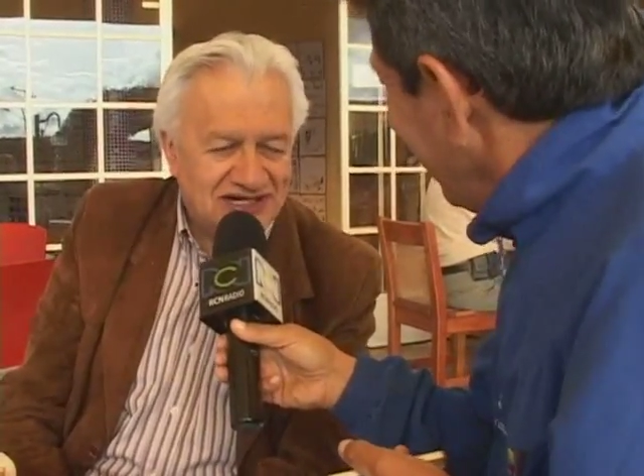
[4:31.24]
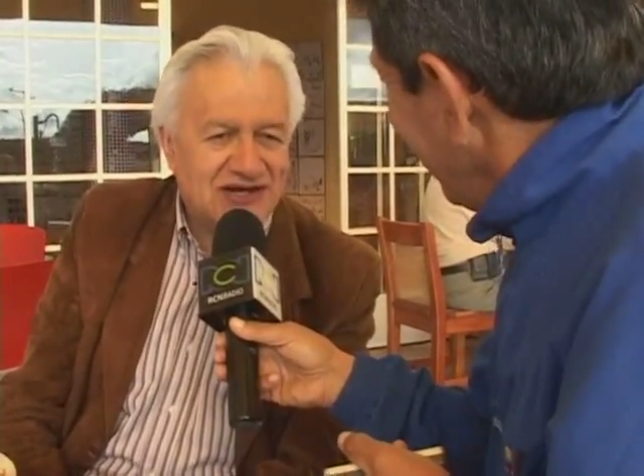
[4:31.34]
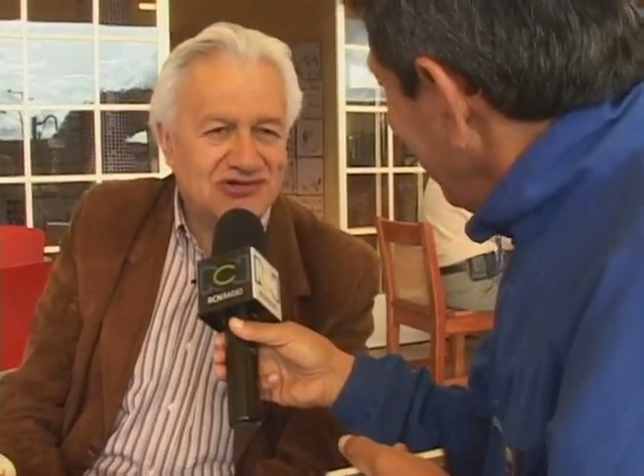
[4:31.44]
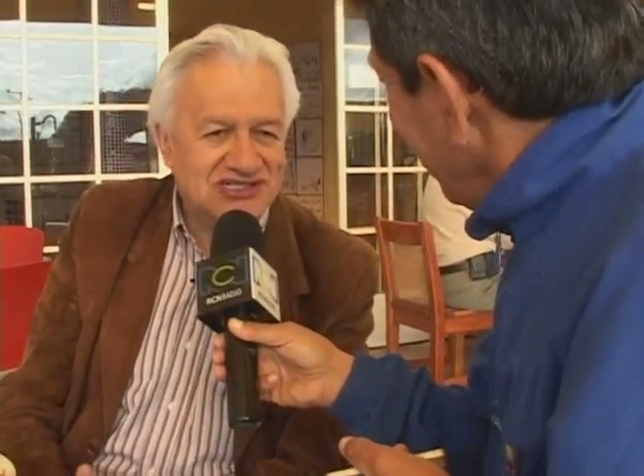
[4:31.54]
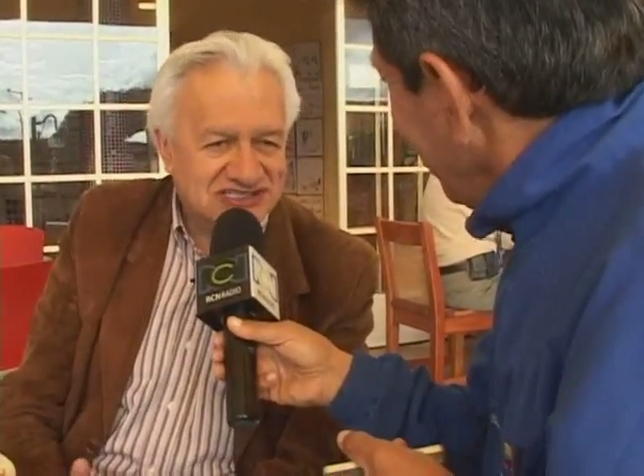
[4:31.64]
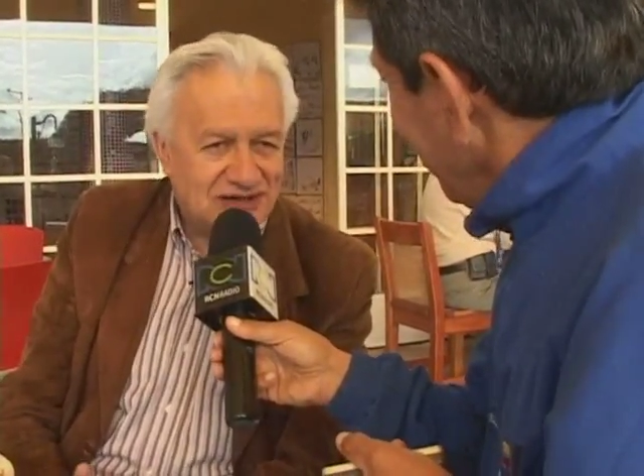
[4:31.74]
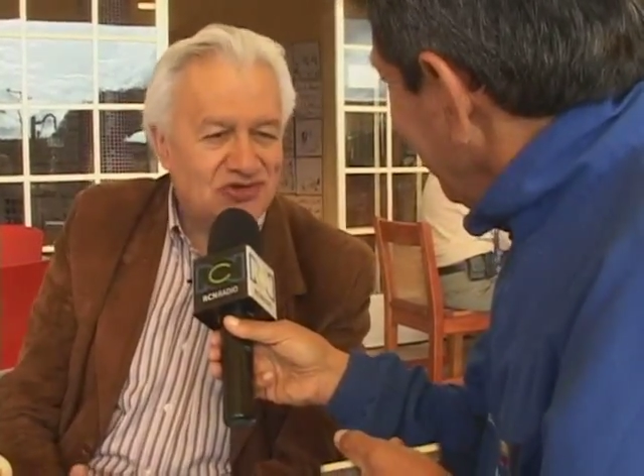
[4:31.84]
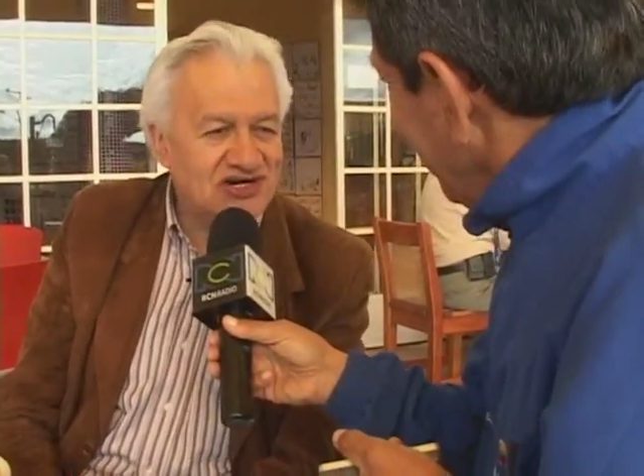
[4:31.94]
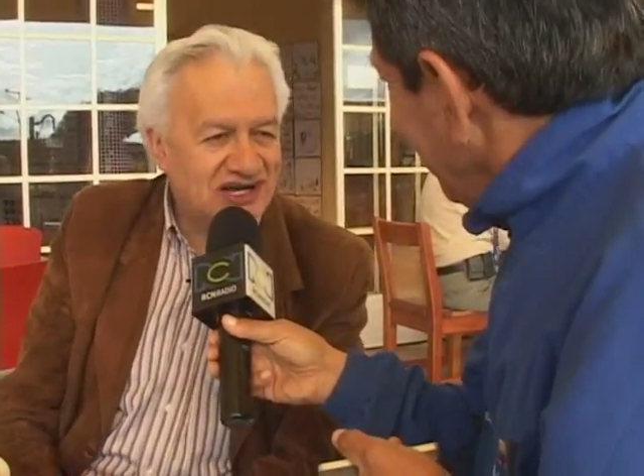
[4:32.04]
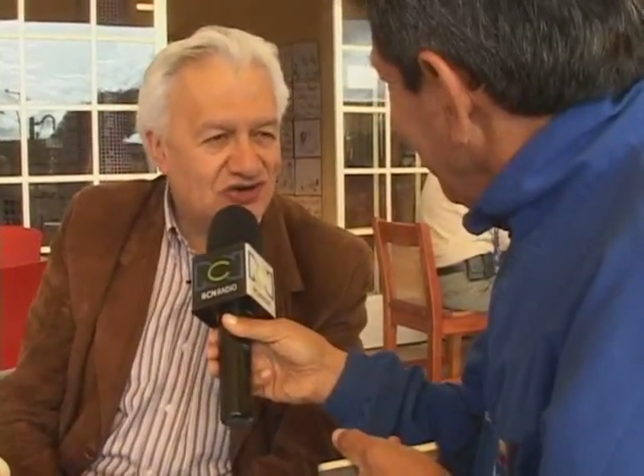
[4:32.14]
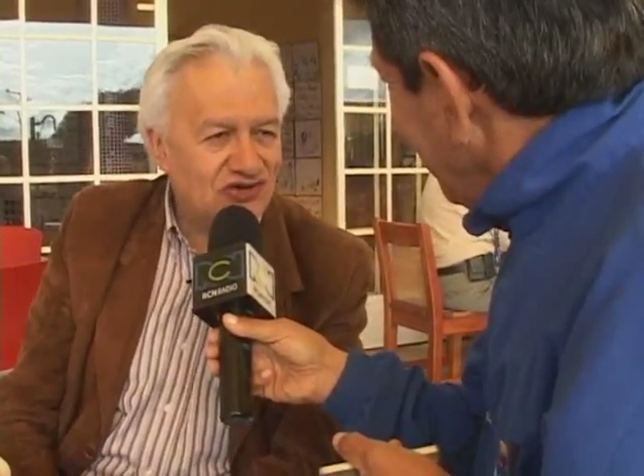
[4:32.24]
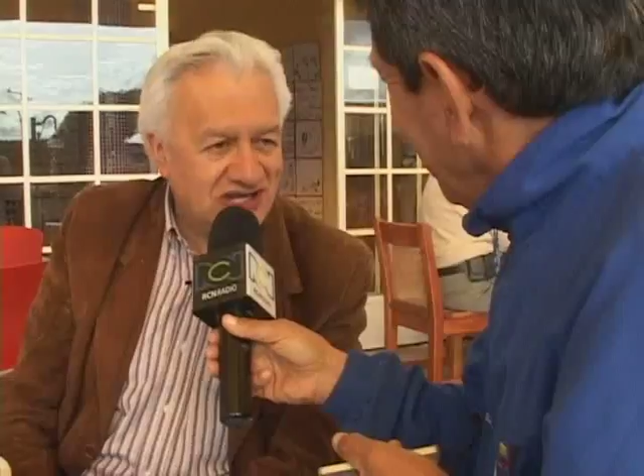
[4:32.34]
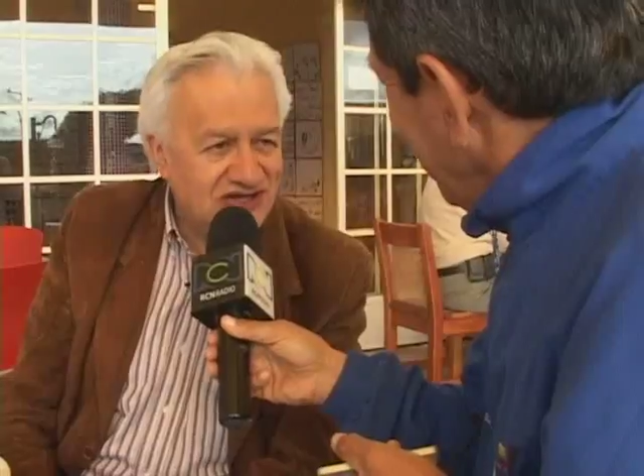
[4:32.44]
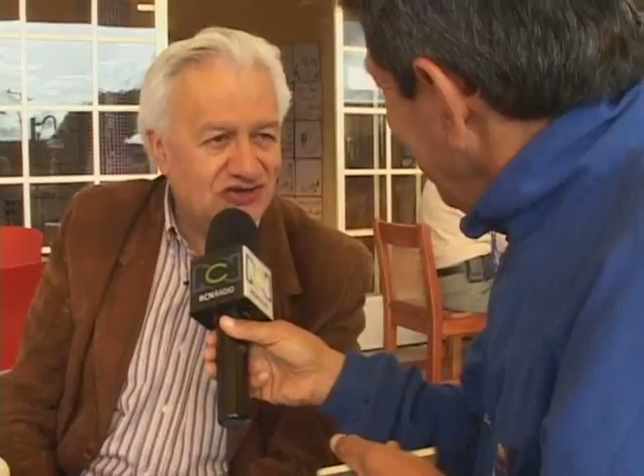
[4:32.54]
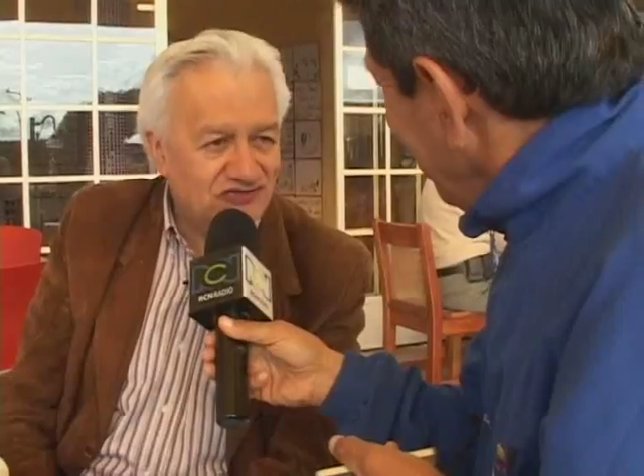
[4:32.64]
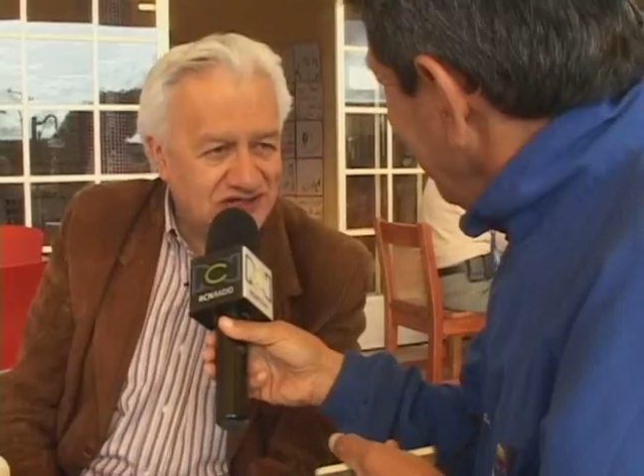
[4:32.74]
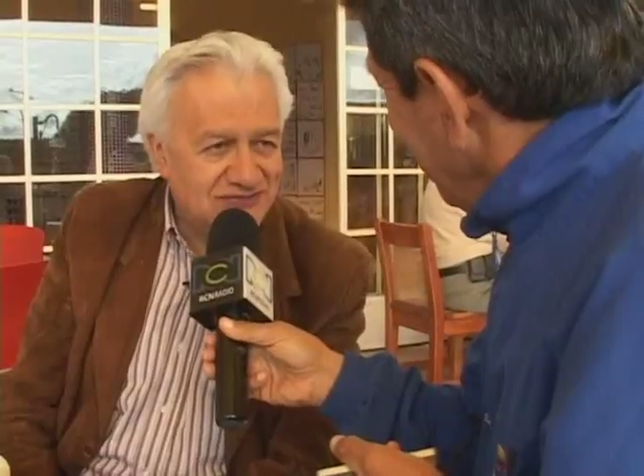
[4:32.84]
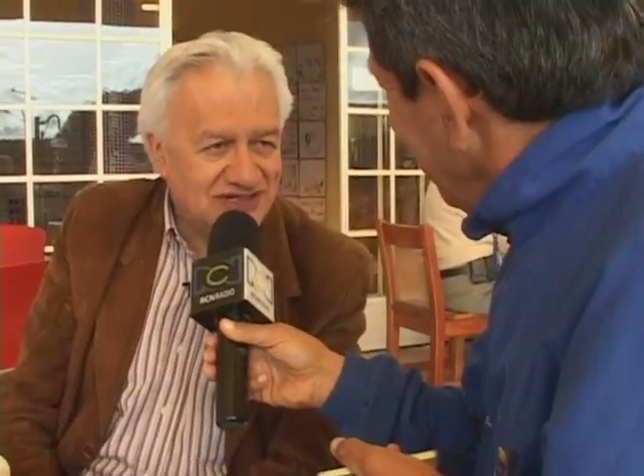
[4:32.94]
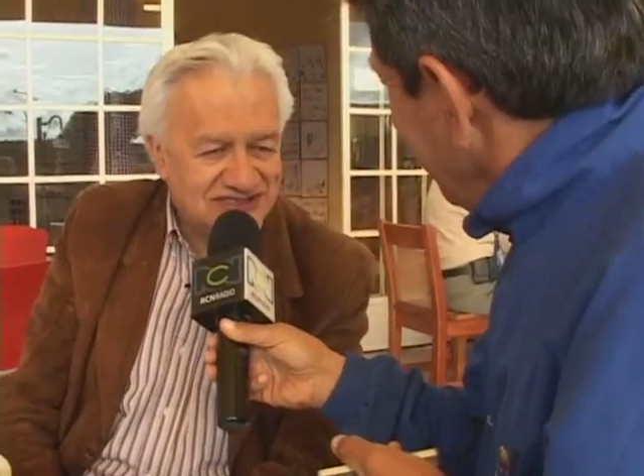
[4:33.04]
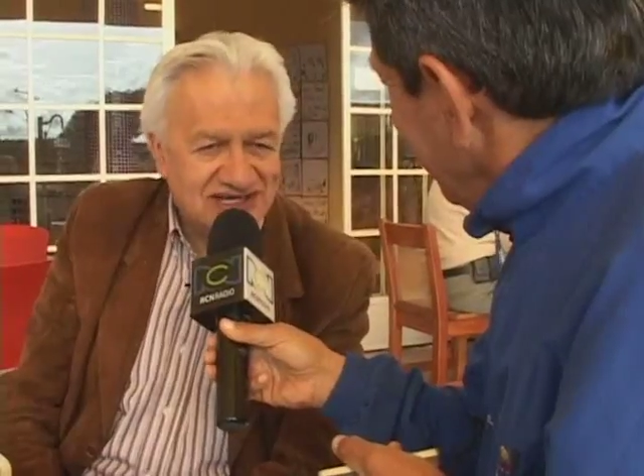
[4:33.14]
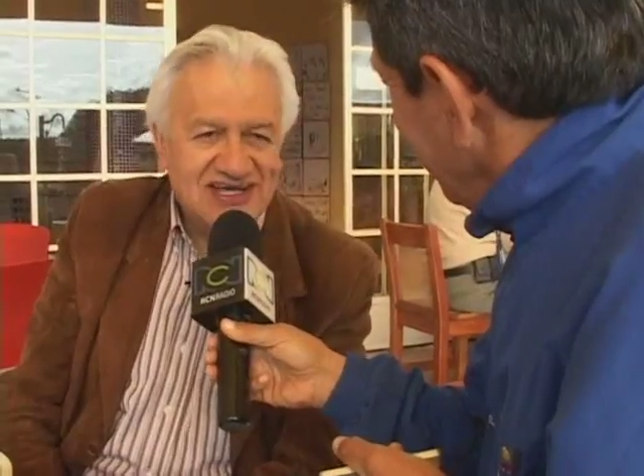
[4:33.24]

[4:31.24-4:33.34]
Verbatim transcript: porque estamos recogiendo firmas.